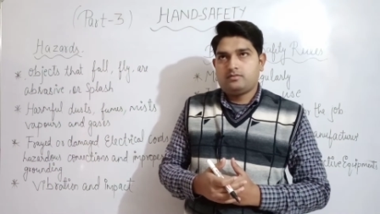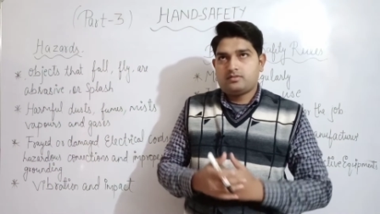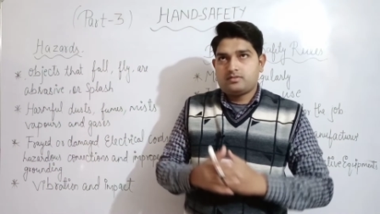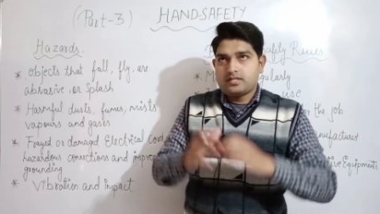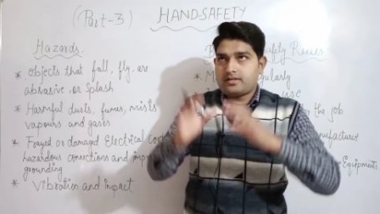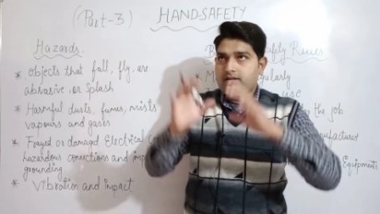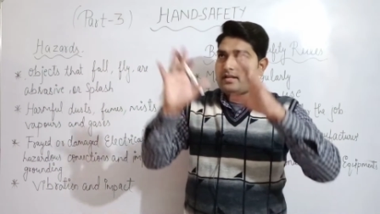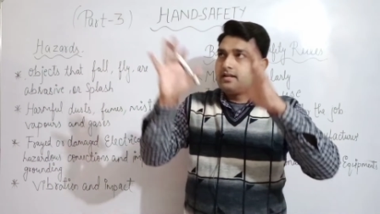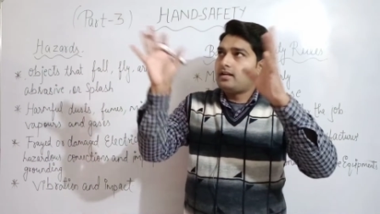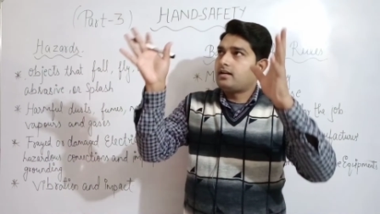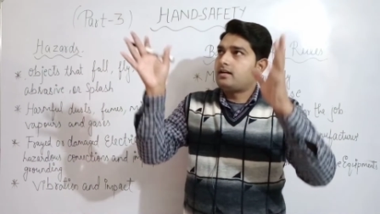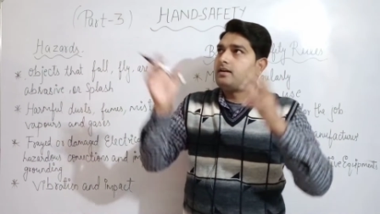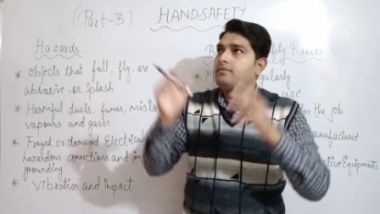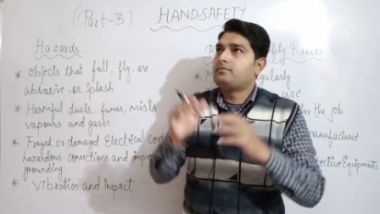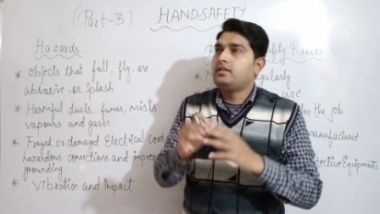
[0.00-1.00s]
सटरिंग का
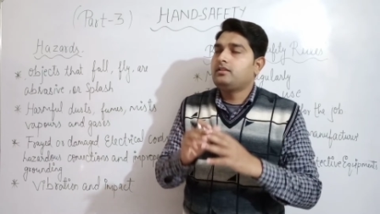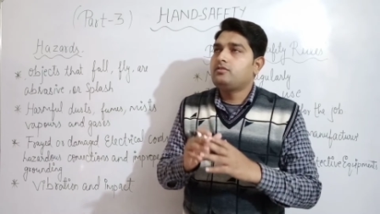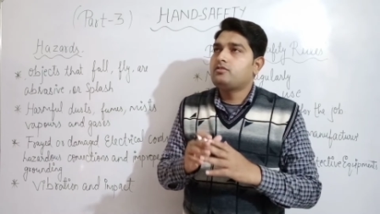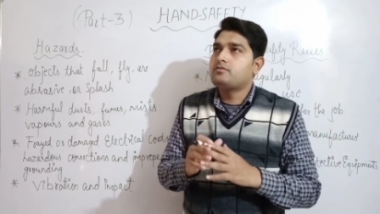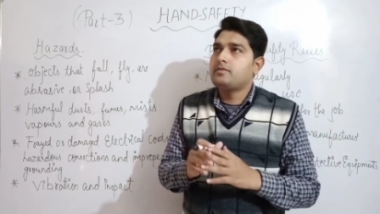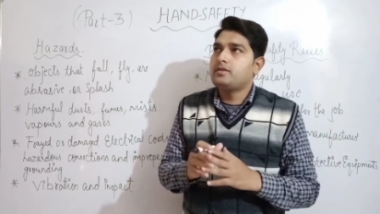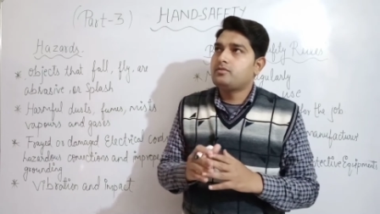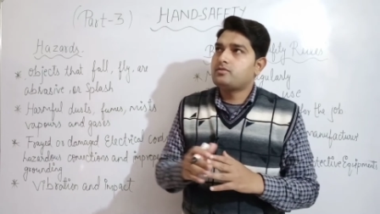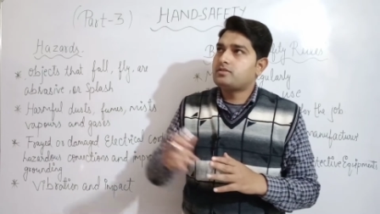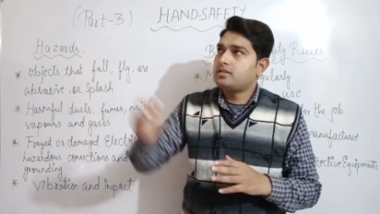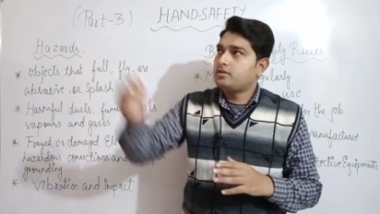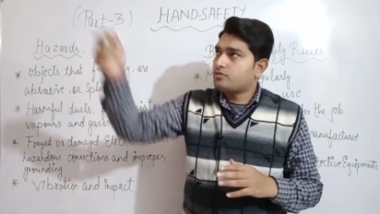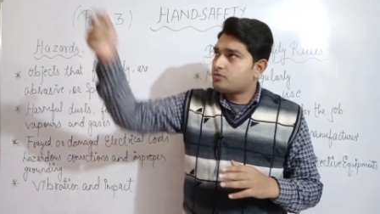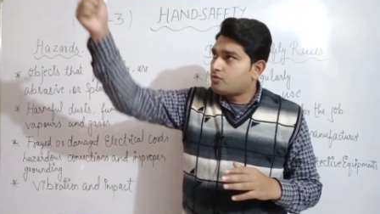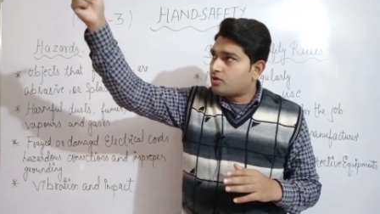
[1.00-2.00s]
काम था तो उसमें उसने
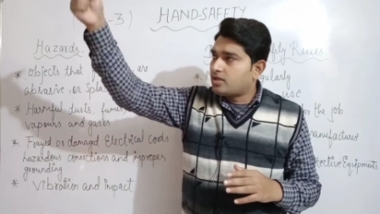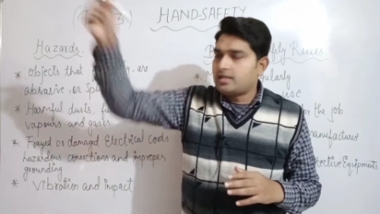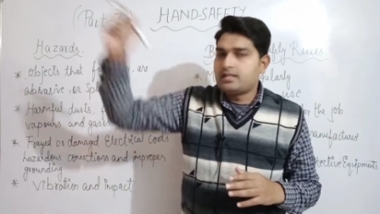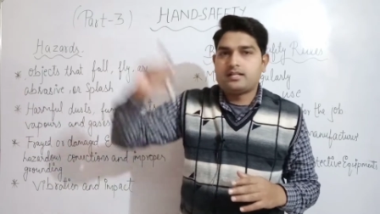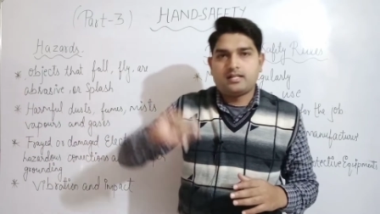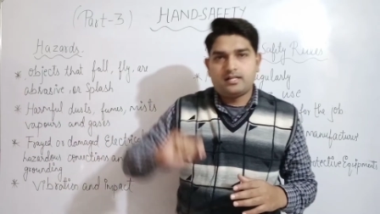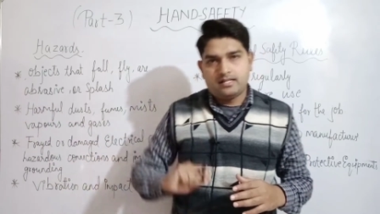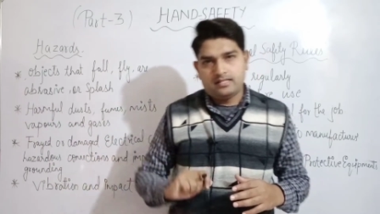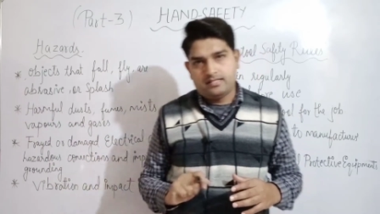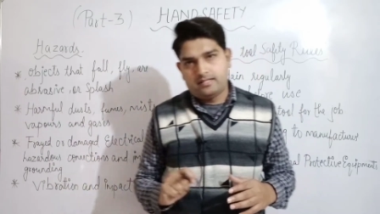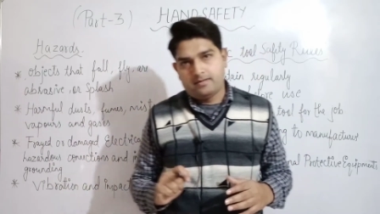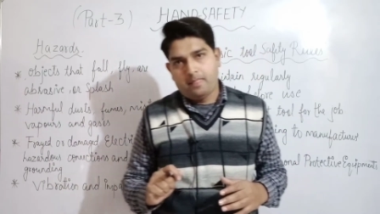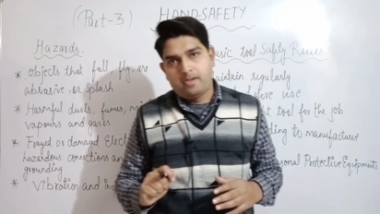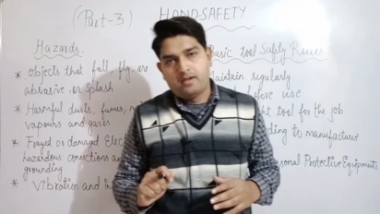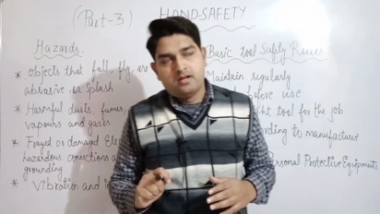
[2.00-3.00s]
उसको कट करना था
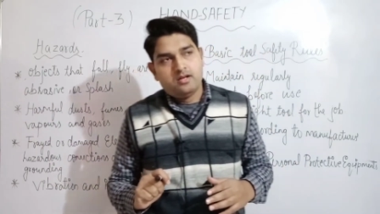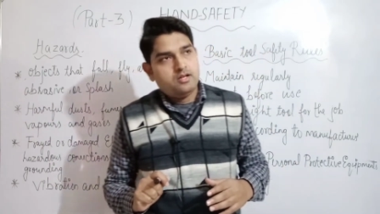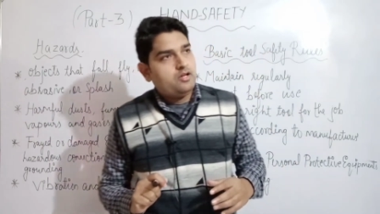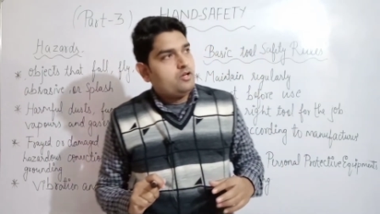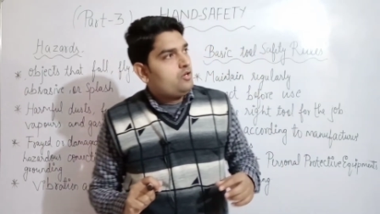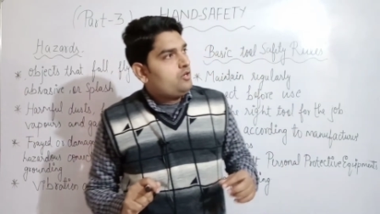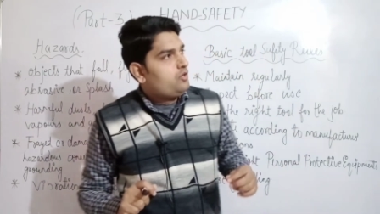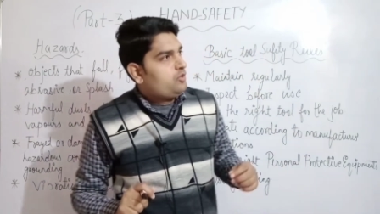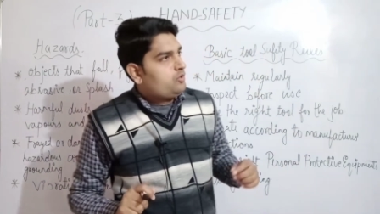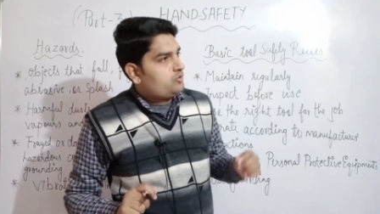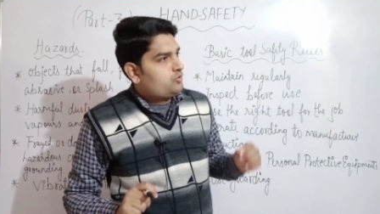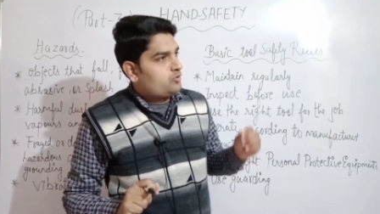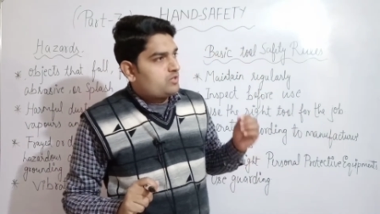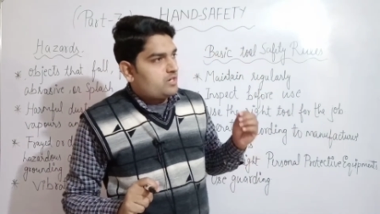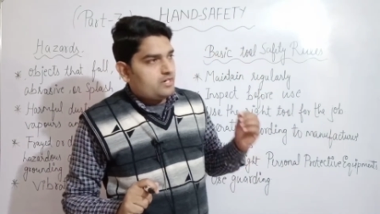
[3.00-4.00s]

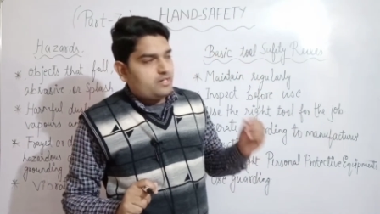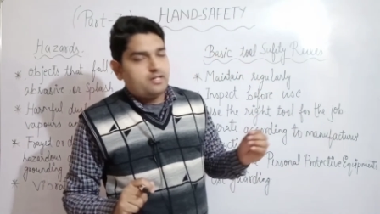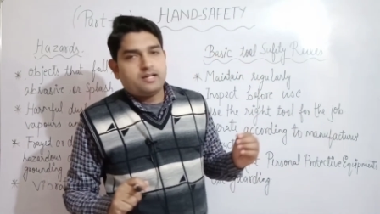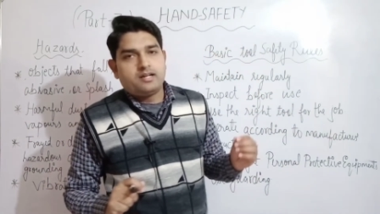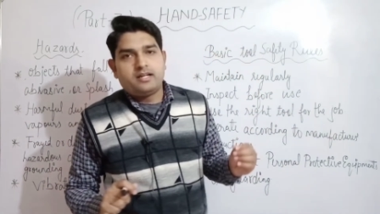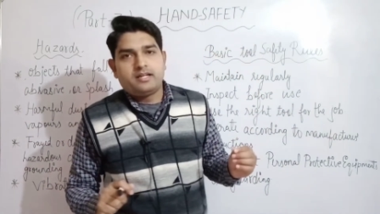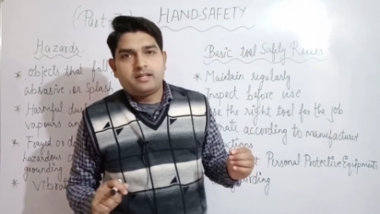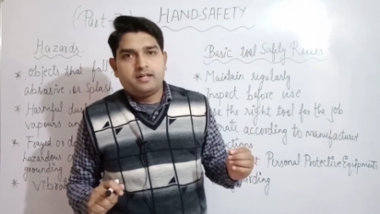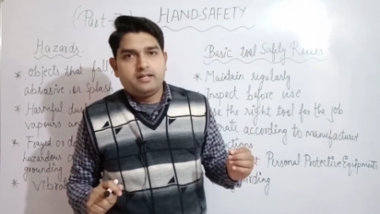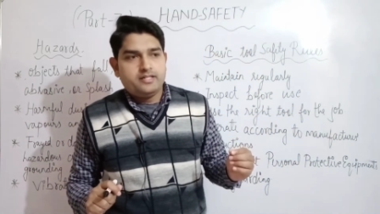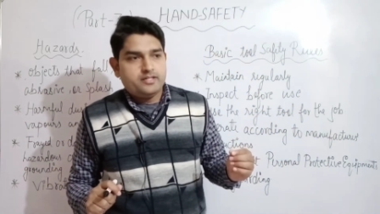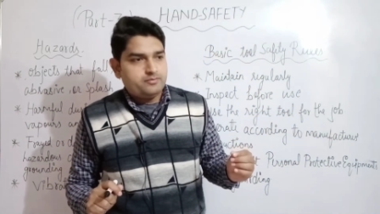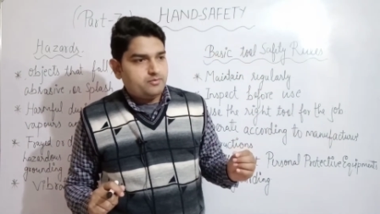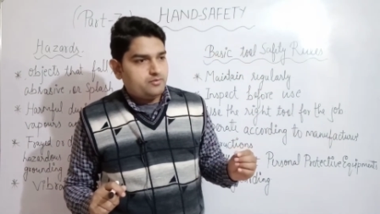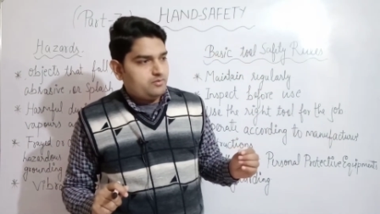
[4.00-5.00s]
तो कट करने के लिए
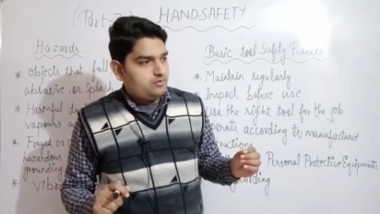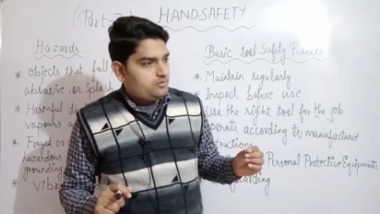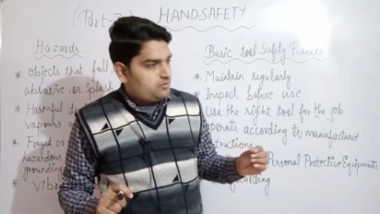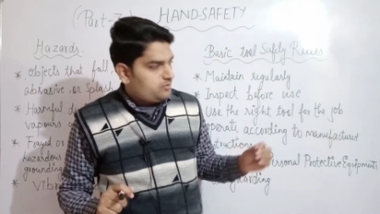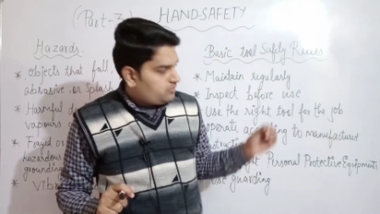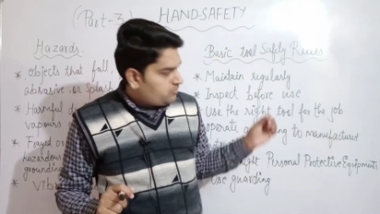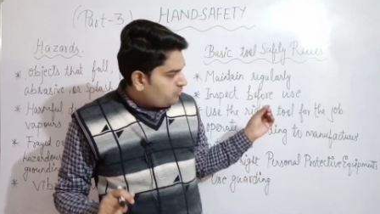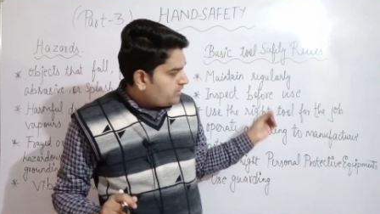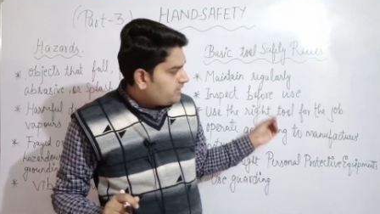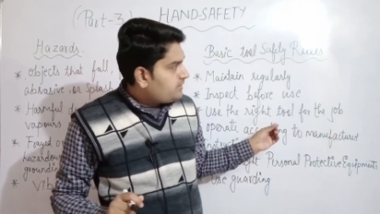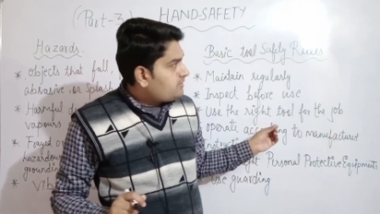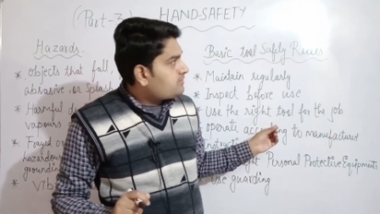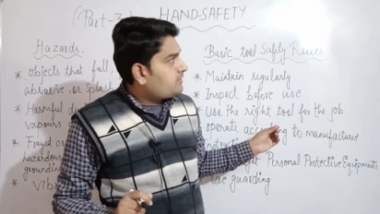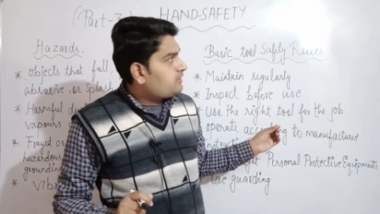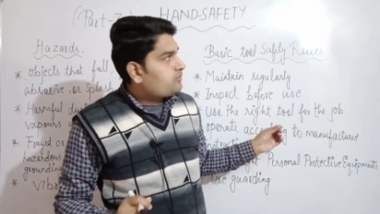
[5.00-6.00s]
वो वहीं
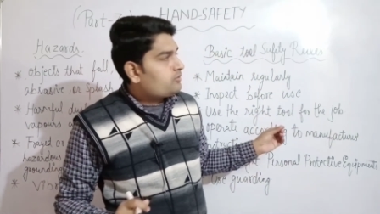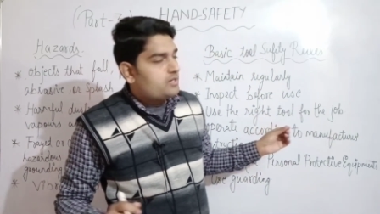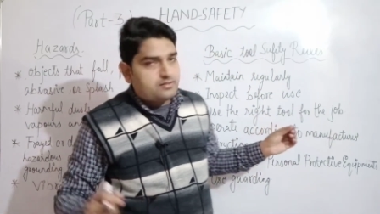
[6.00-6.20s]
से थोड़ा